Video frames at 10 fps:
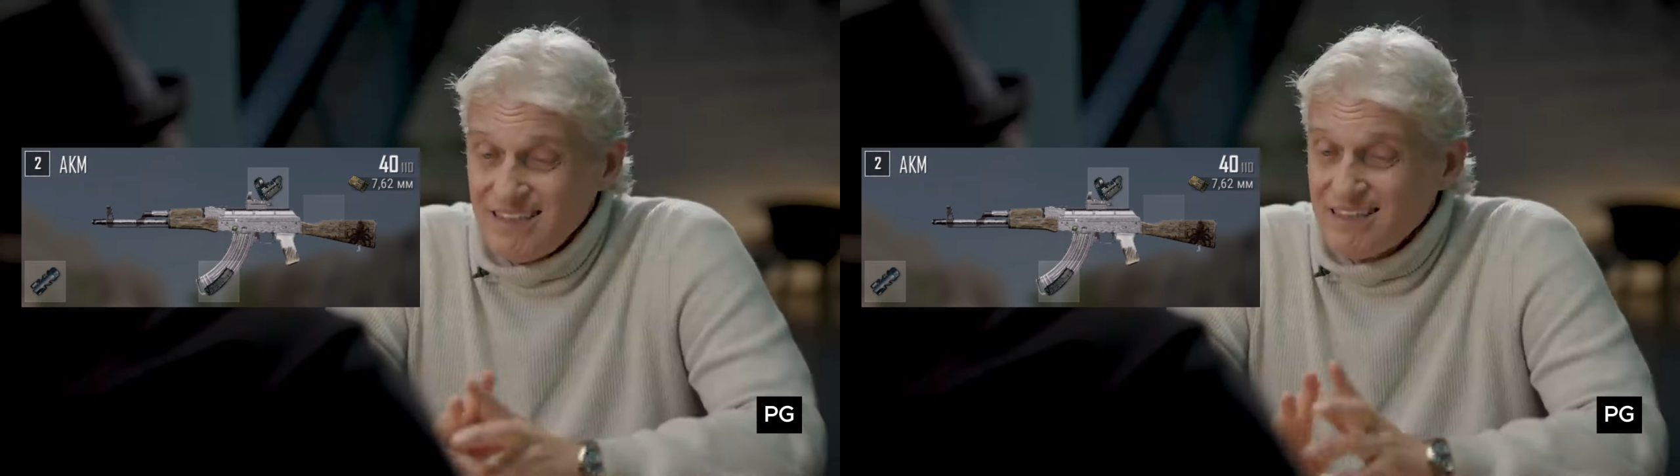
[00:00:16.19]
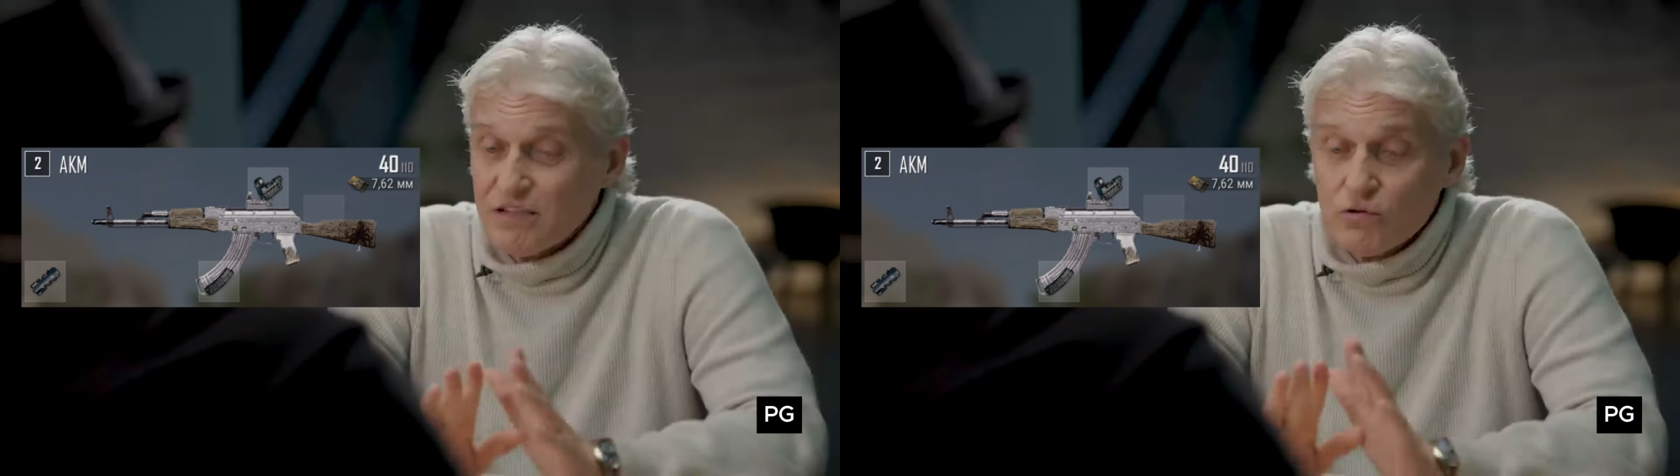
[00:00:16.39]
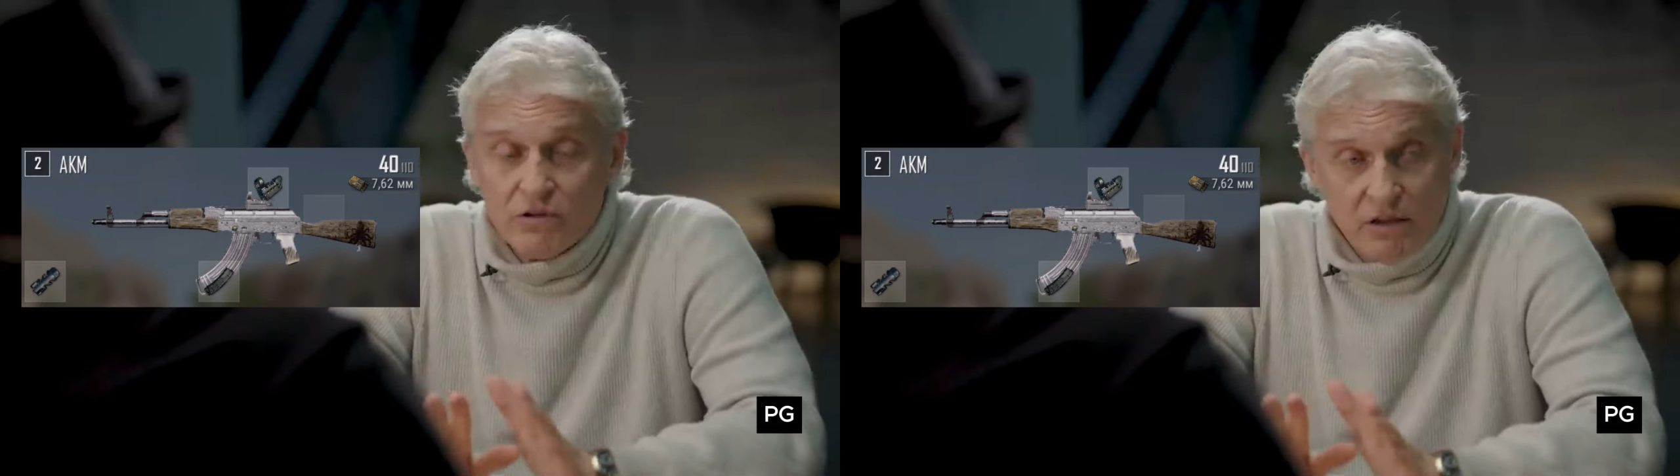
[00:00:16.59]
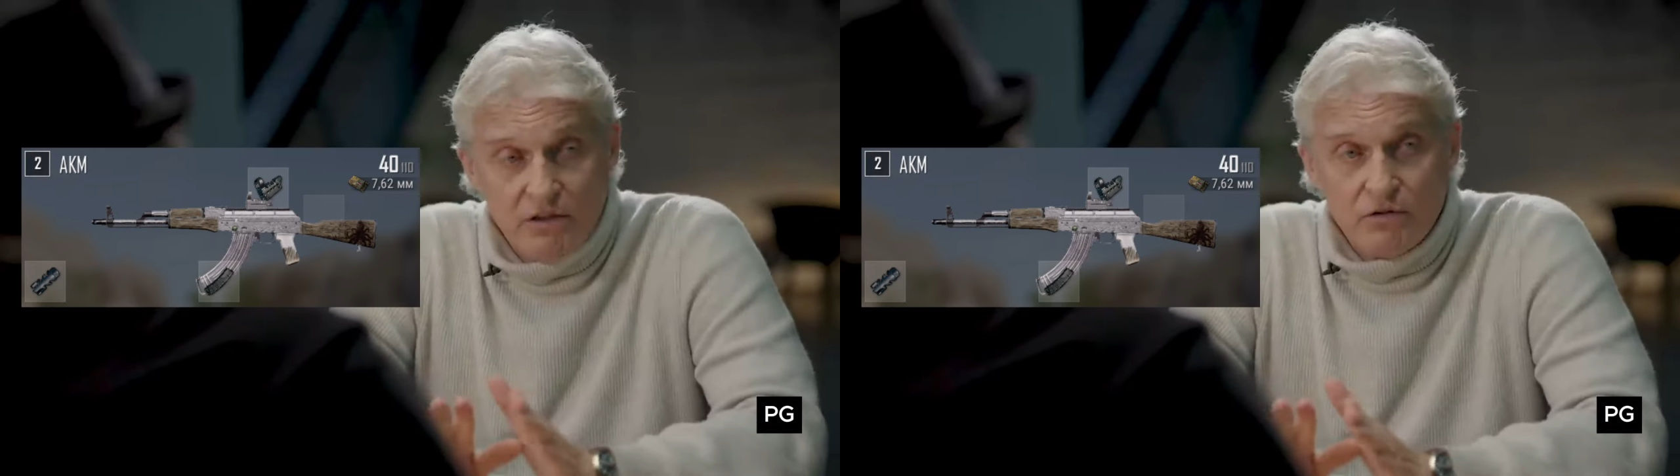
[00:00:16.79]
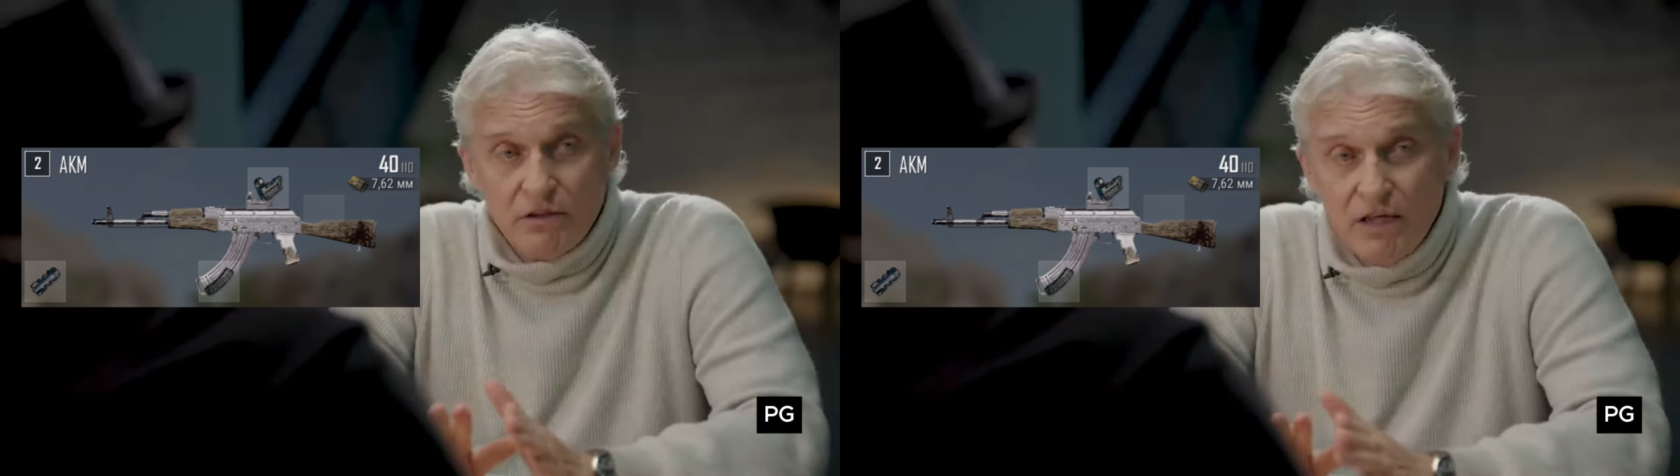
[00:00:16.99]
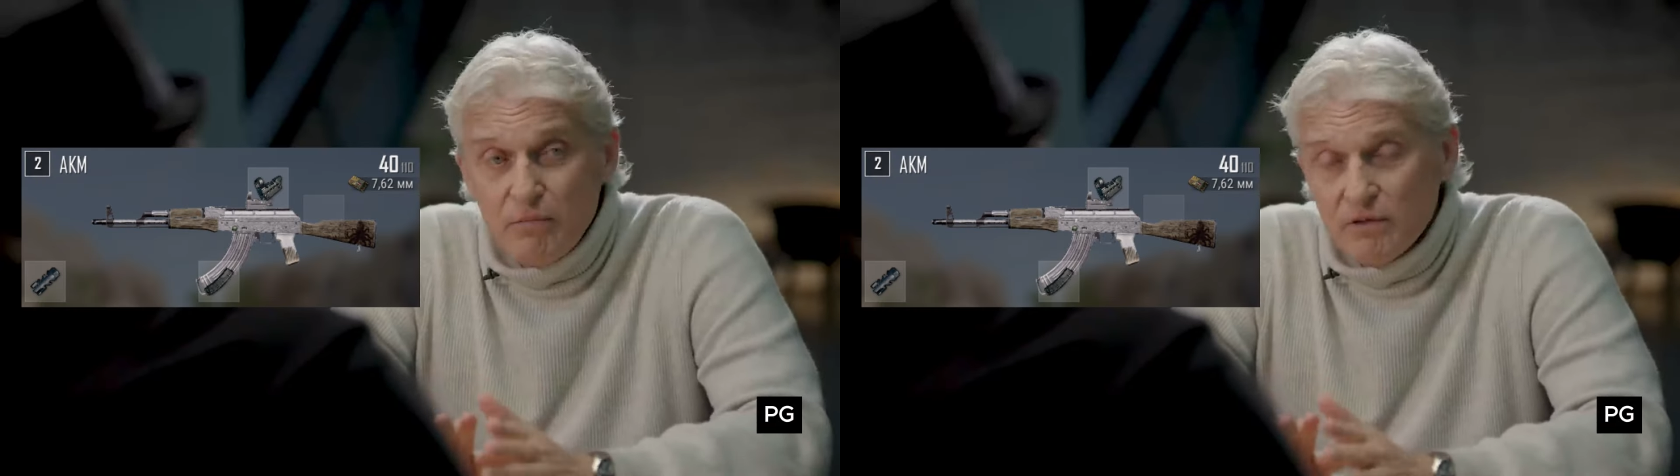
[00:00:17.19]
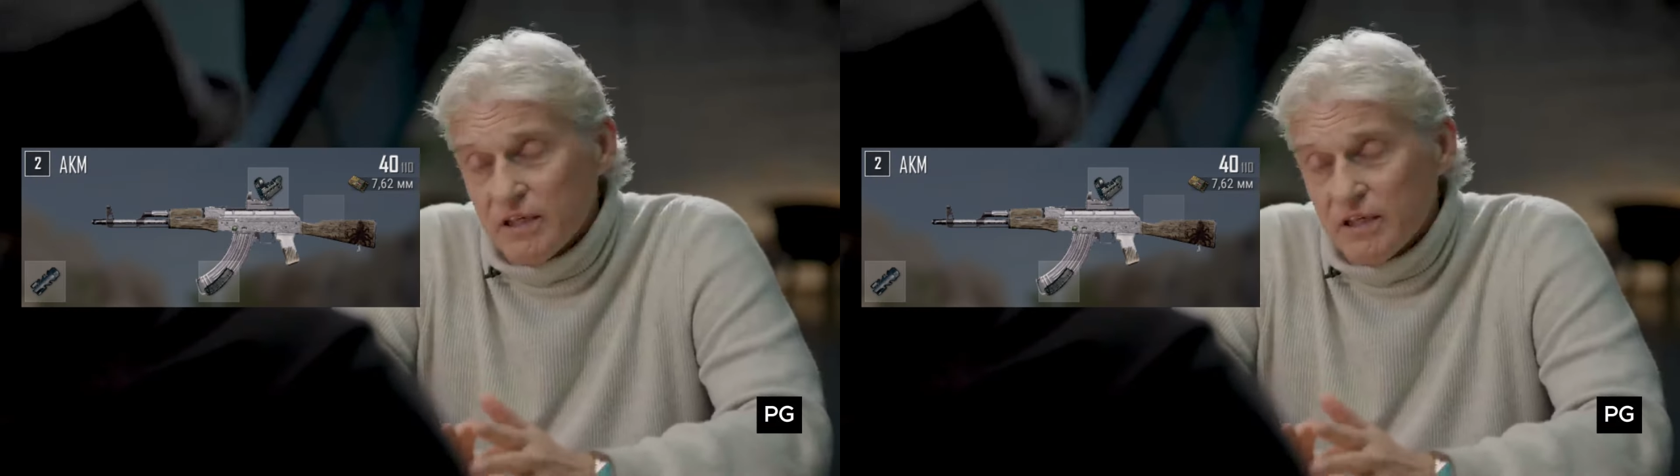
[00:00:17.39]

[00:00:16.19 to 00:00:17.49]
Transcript: Я скажу сразу, я был,